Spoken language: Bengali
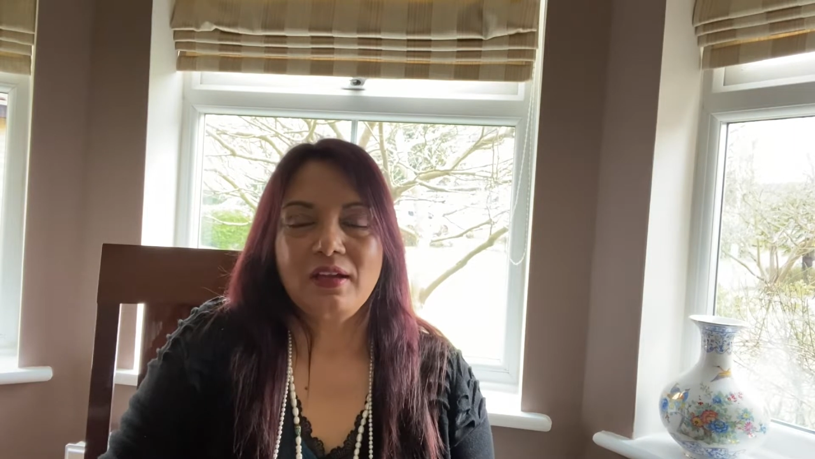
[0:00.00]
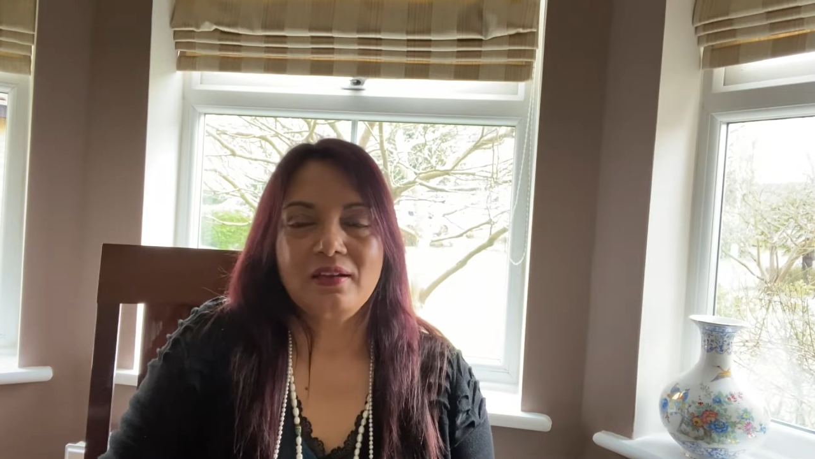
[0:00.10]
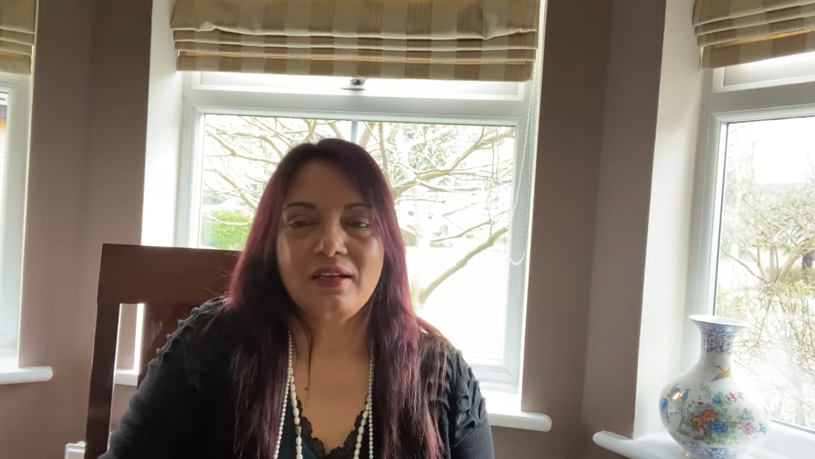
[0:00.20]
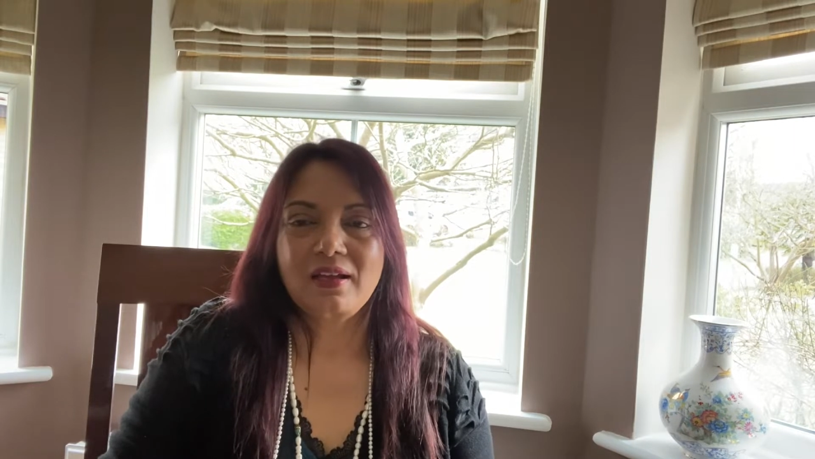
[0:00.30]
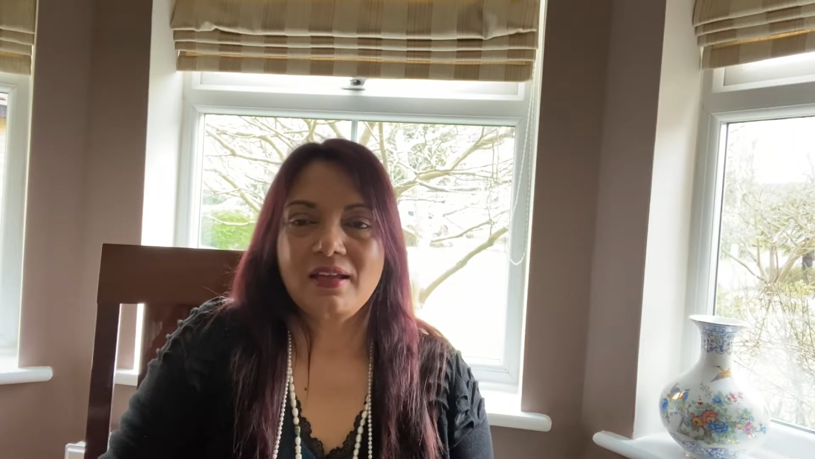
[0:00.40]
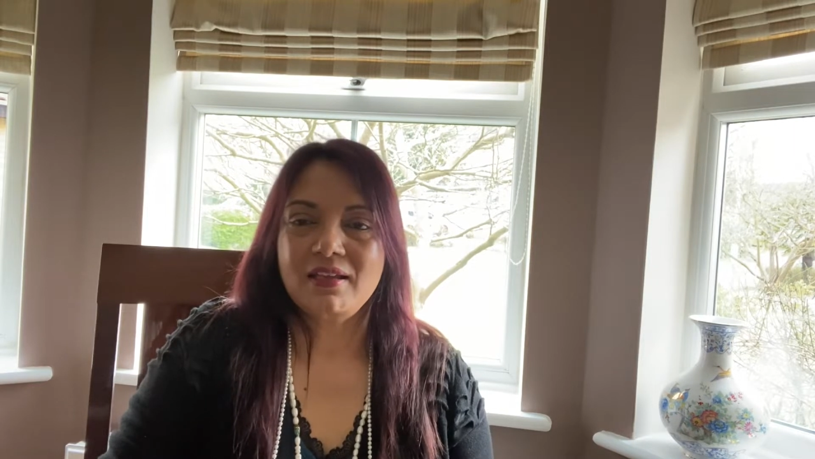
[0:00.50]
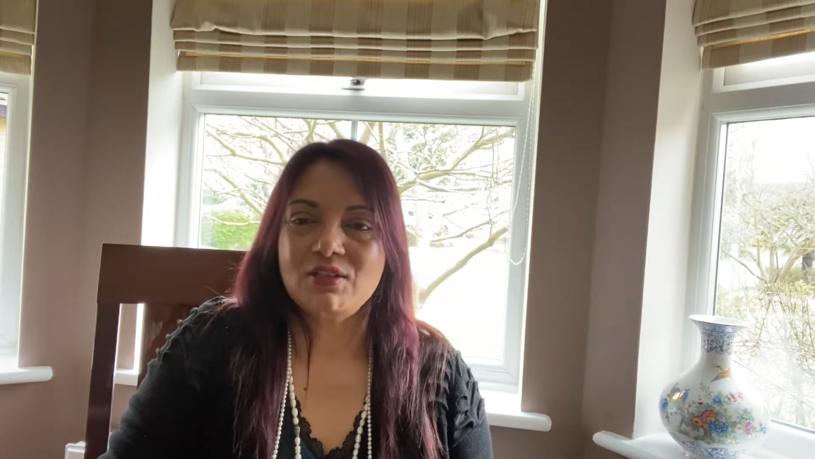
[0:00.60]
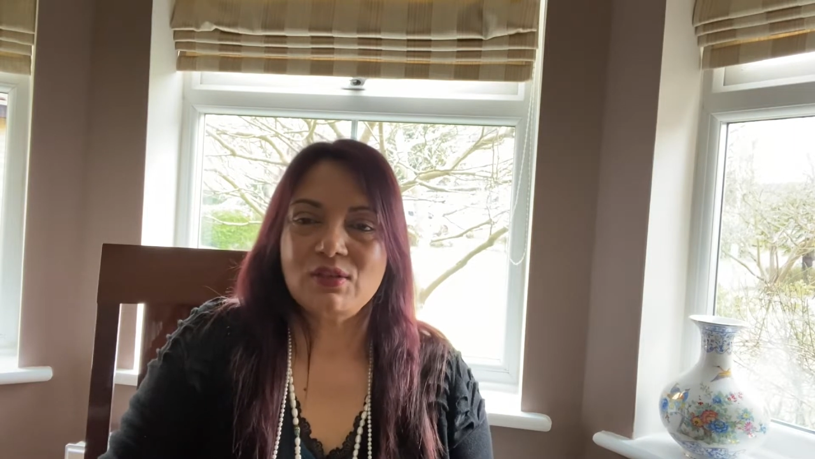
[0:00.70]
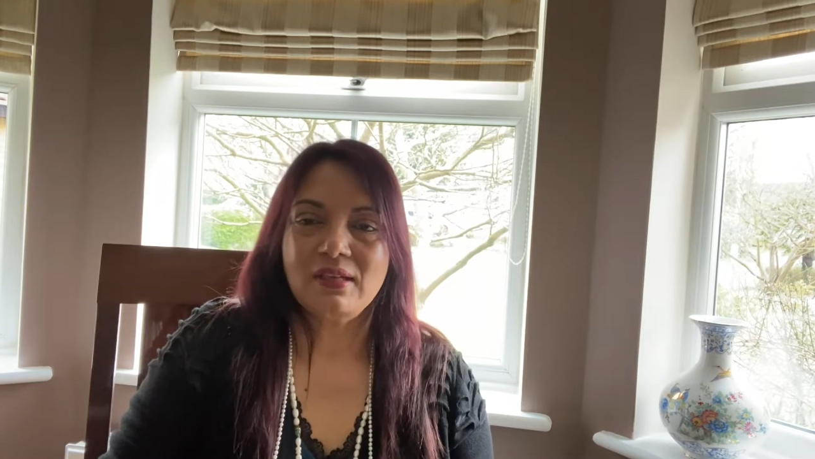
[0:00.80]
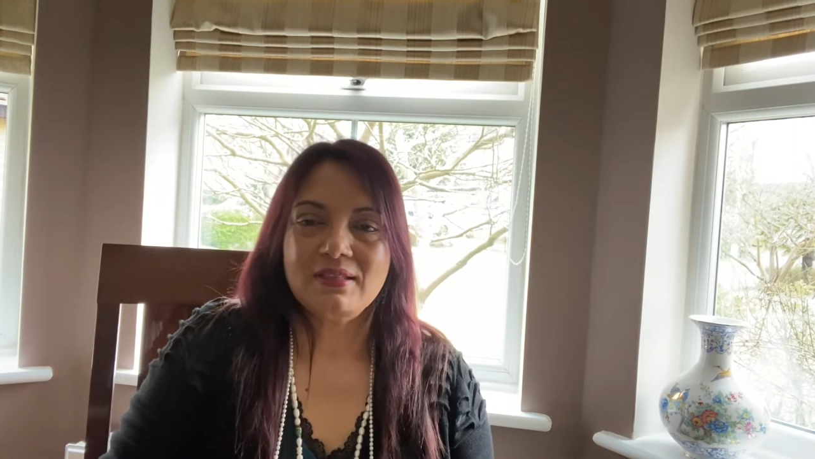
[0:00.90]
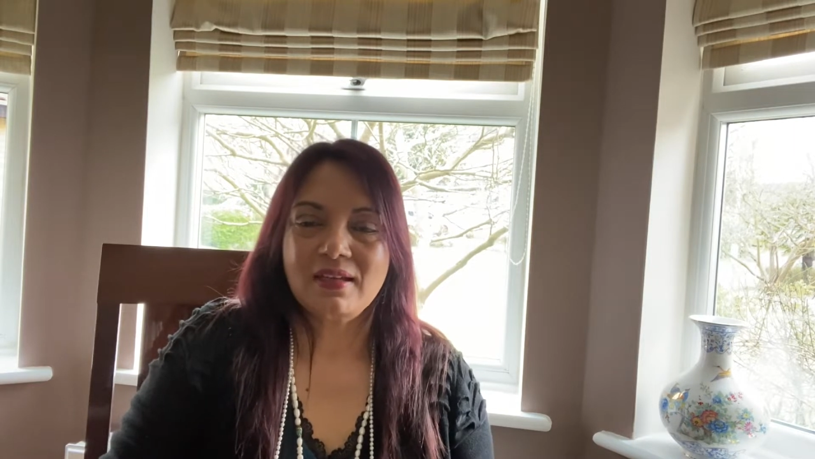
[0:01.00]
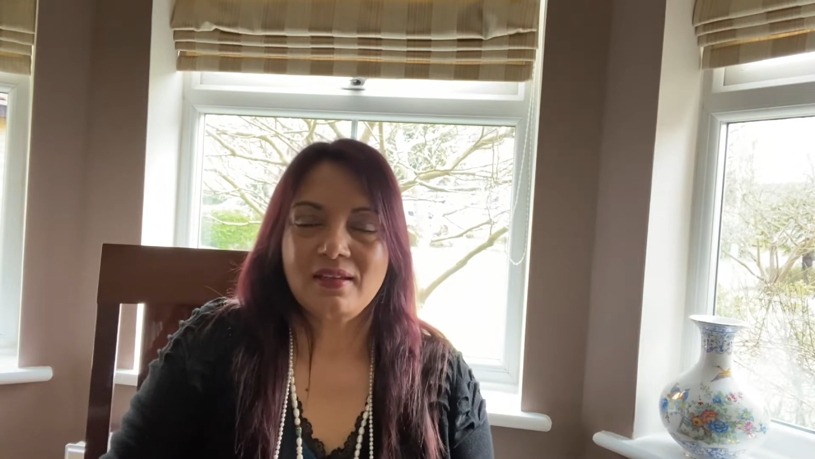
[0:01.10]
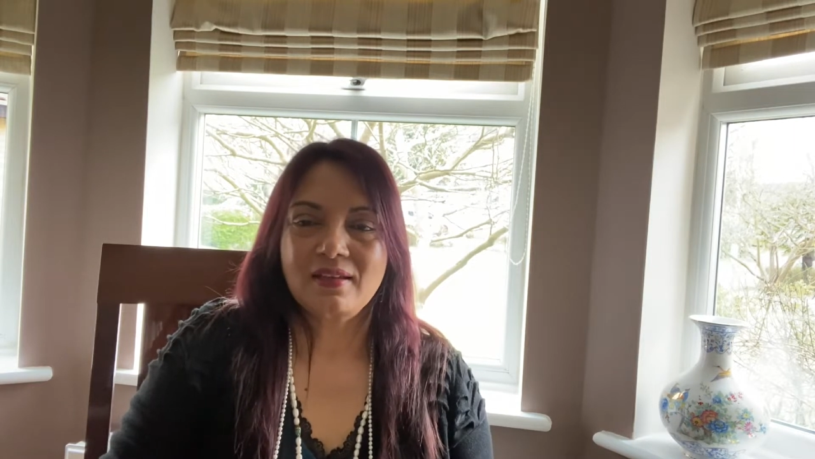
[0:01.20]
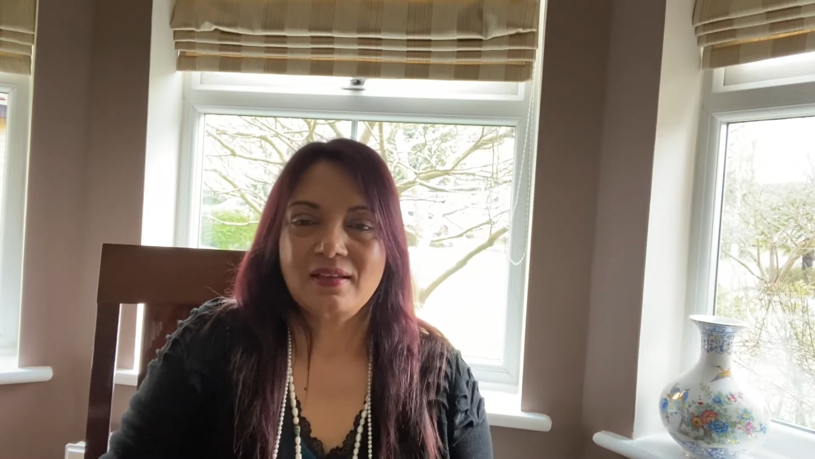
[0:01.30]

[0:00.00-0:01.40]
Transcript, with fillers: না না খেয়েই চলে যায়